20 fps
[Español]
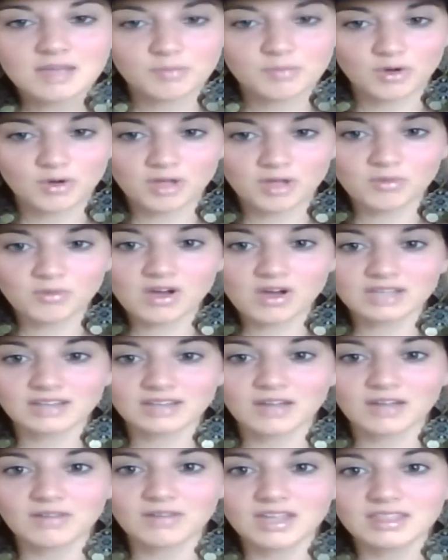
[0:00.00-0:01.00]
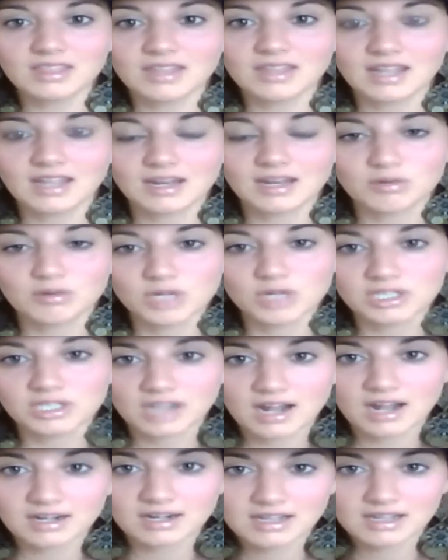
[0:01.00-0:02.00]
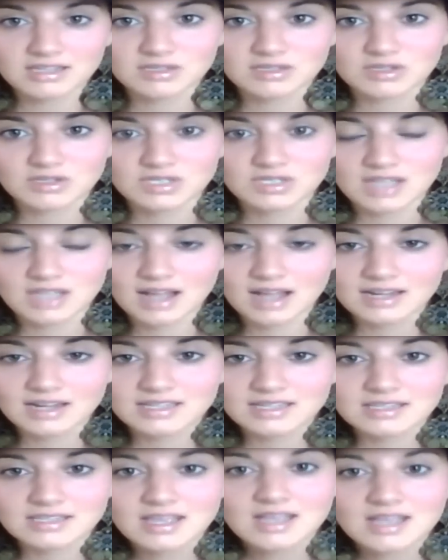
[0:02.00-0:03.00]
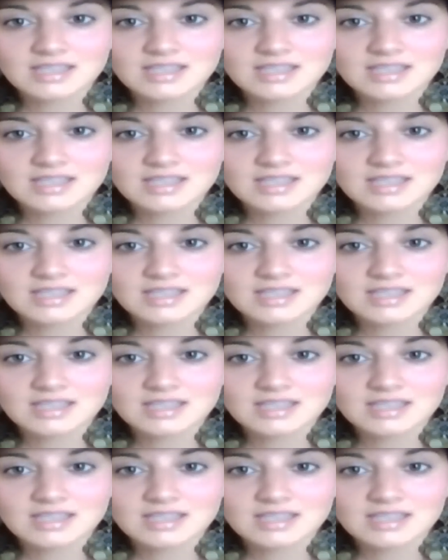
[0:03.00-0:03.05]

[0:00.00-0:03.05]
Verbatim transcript: Podemos a través de nuestras redes sociales